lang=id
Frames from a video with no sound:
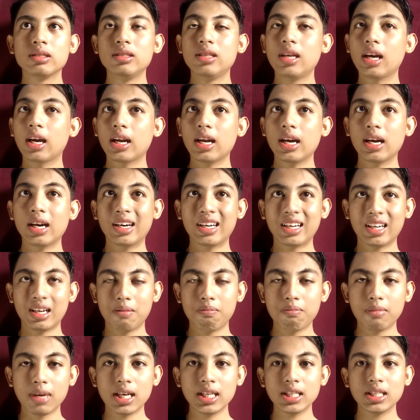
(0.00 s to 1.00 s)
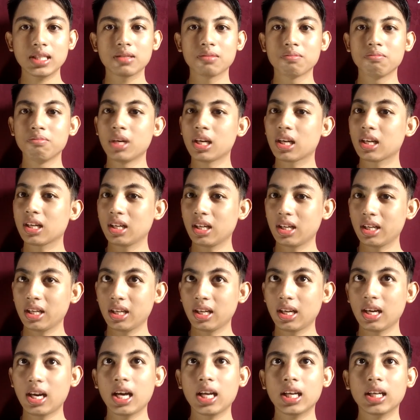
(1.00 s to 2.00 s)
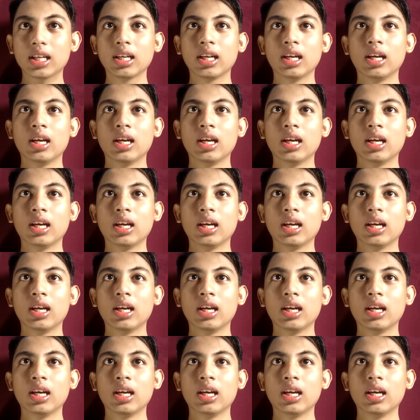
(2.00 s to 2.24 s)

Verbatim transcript: jarang keramas, berkeringat,